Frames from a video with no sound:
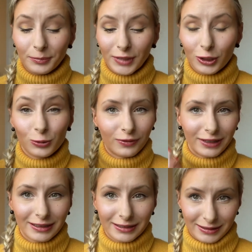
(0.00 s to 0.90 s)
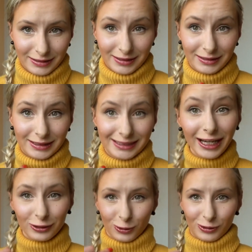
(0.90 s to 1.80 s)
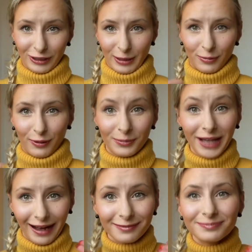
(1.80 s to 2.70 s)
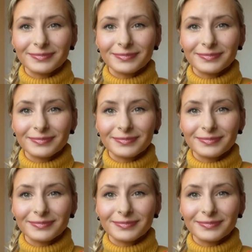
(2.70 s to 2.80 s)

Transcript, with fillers: No, człowiek z, z jezior, że tak powiem ja,